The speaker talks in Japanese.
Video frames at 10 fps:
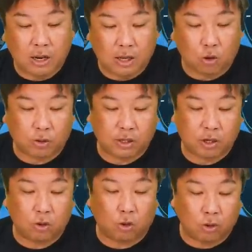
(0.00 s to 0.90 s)
0で巨人
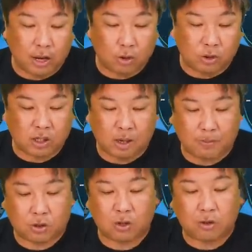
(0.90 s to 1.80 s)
というところで、巨人先
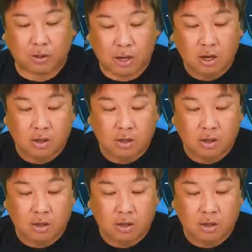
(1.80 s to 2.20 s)
発とかのね、